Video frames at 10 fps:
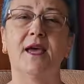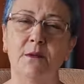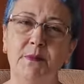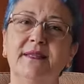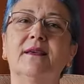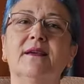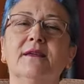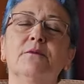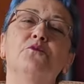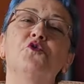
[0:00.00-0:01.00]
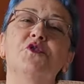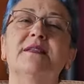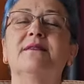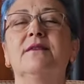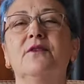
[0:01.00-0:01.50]
elbette ki
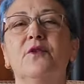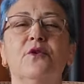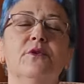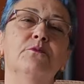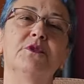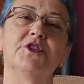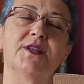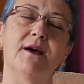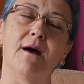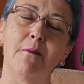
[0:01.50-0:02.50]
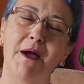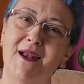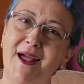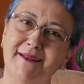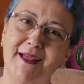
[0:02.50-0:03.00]
müzik dinliyorum. İşte
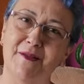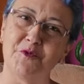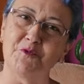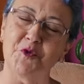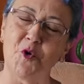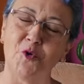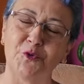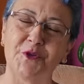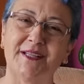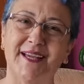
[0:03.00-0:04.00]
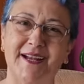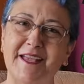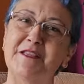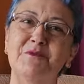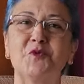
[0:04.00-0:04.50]
haberlerden mümkün olduğu kadar
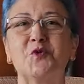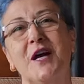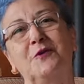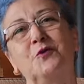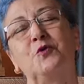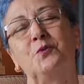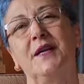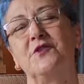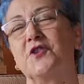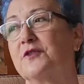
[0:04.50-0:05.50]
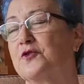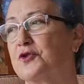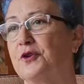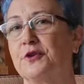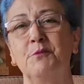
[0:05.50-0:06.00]
kendimi uzak tutmaya
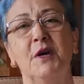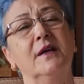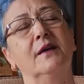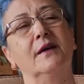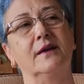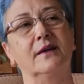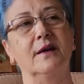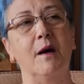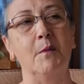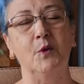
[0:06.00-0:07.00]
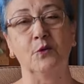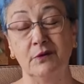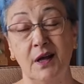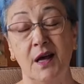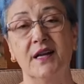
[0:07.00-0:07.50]
çalışıyorum. E, ama
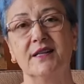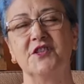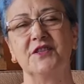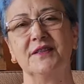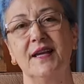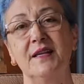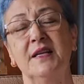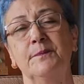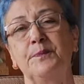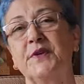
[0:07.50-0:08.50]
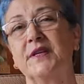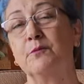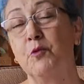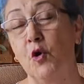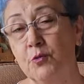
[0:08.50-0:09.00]
onun haricinde
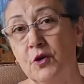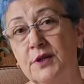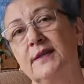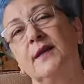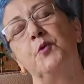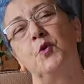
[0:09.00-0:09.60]
e, bol bol kitap